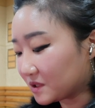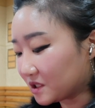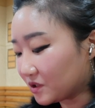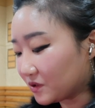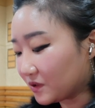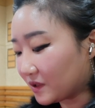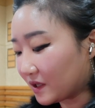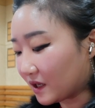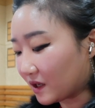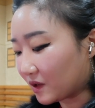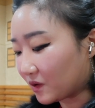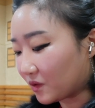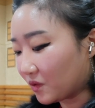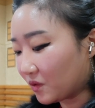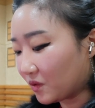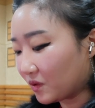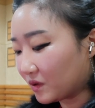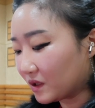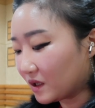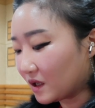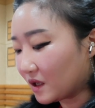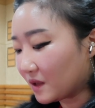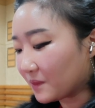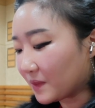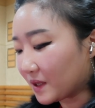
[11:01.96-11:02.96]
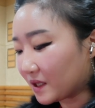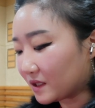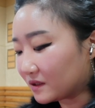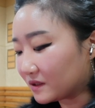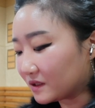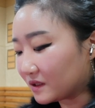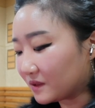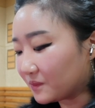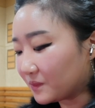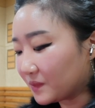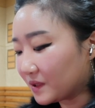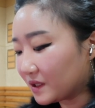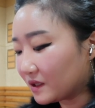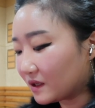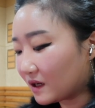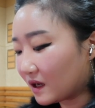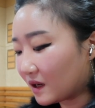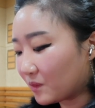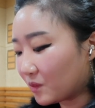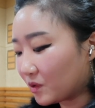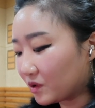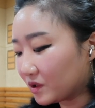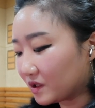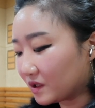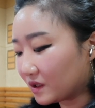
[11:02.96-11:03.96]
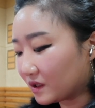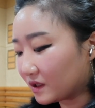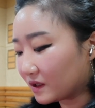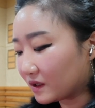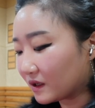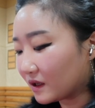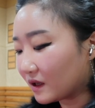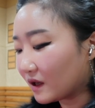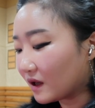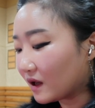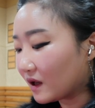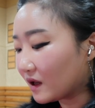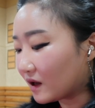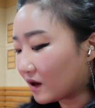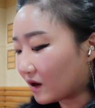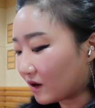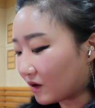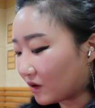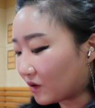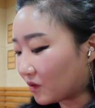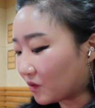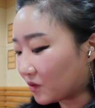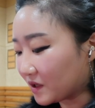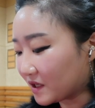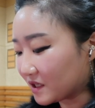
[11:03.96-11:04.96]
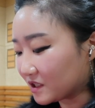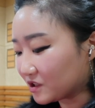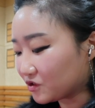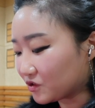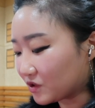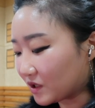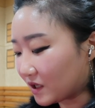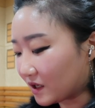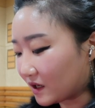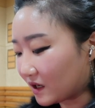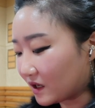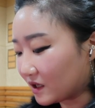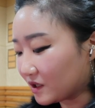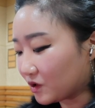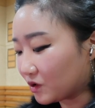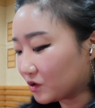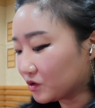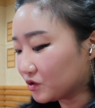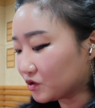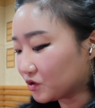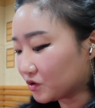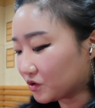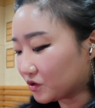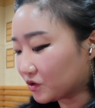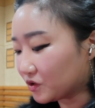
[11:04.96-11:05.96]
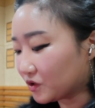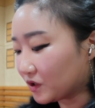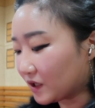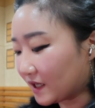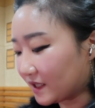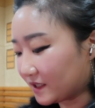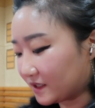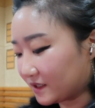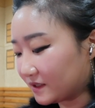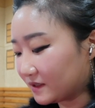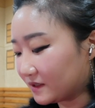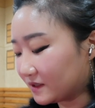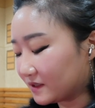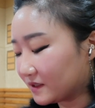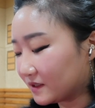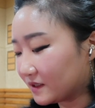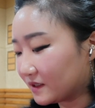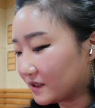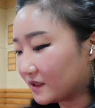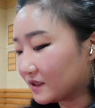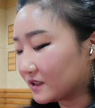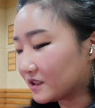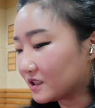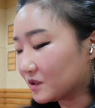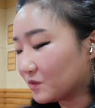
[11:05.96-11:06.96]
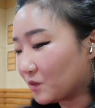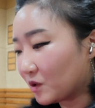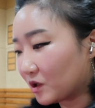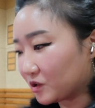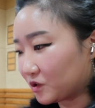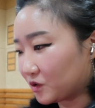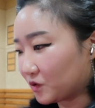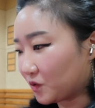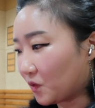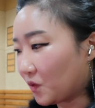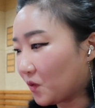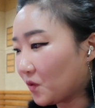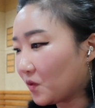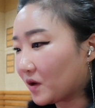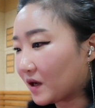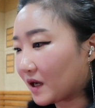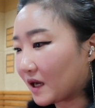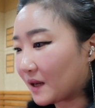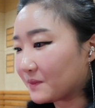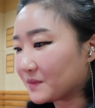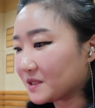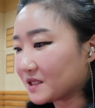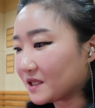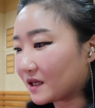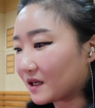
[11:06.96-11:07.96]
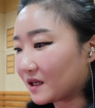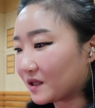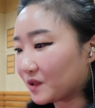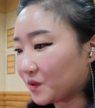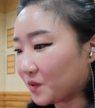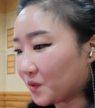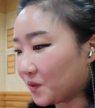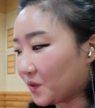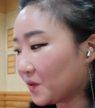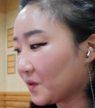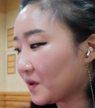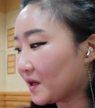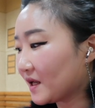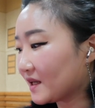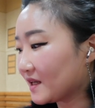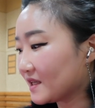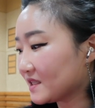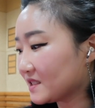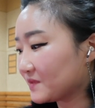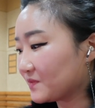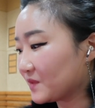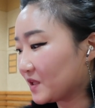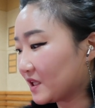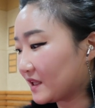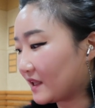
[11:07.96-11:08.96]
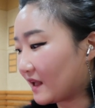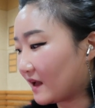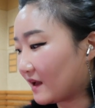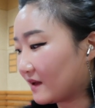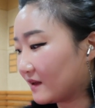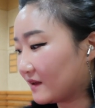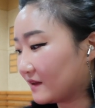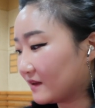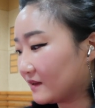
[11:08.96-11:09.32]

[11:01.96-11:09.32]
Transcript: 지휘하고 베를린 필하모닉 어, 오케스트라가 연주하는 음원으로 감상하도록 하겠습니다.